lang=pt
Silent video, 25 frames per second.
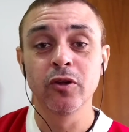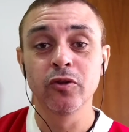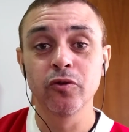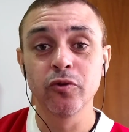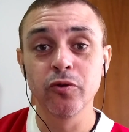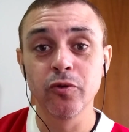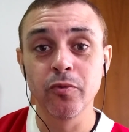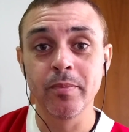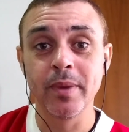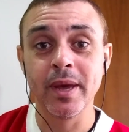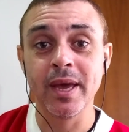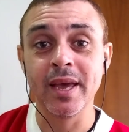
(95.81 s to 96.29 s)

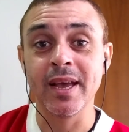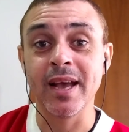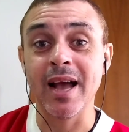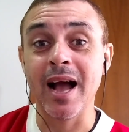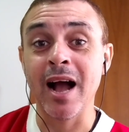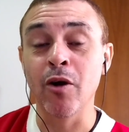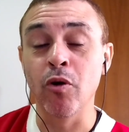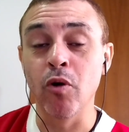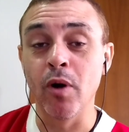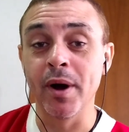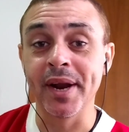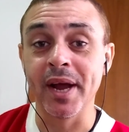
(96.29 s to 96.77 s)
Tudo bem.
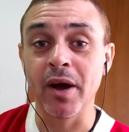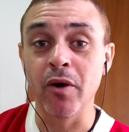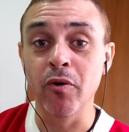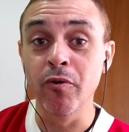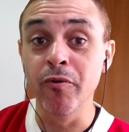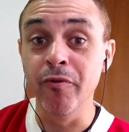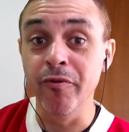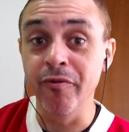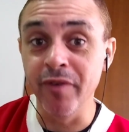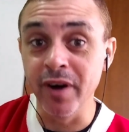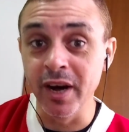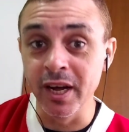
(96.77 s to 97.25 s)
Agora,
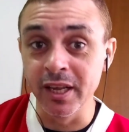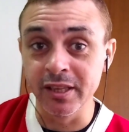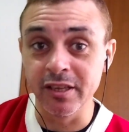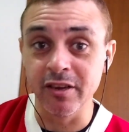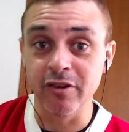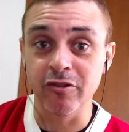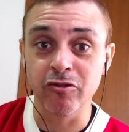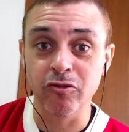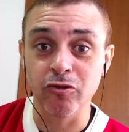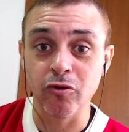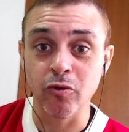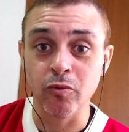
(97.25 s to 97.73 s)
o
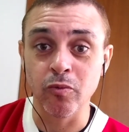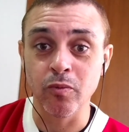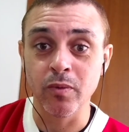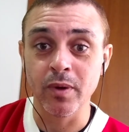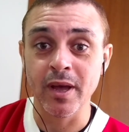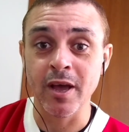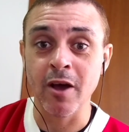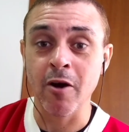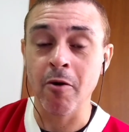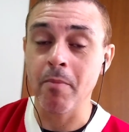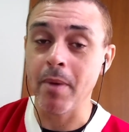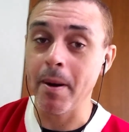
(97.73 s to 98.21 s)
Wanderson
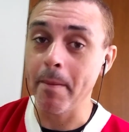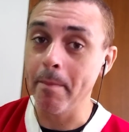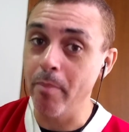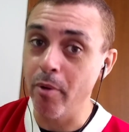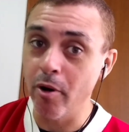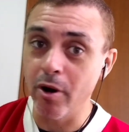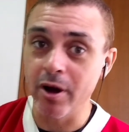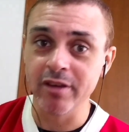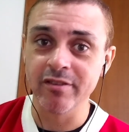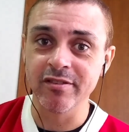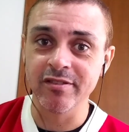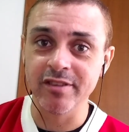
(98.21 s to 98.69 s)
é uma
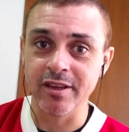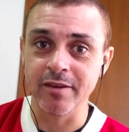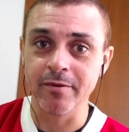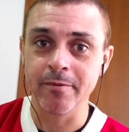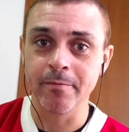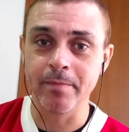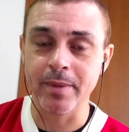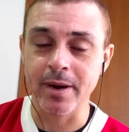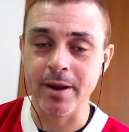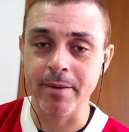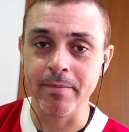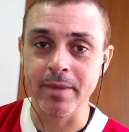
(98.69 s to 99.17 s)
aposta
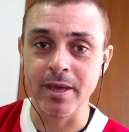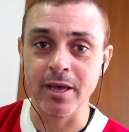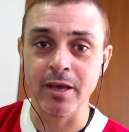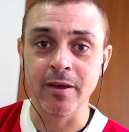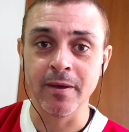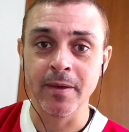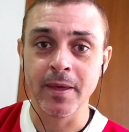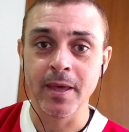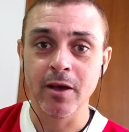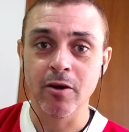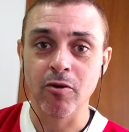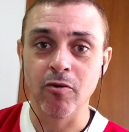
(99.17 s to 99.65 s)
para mim.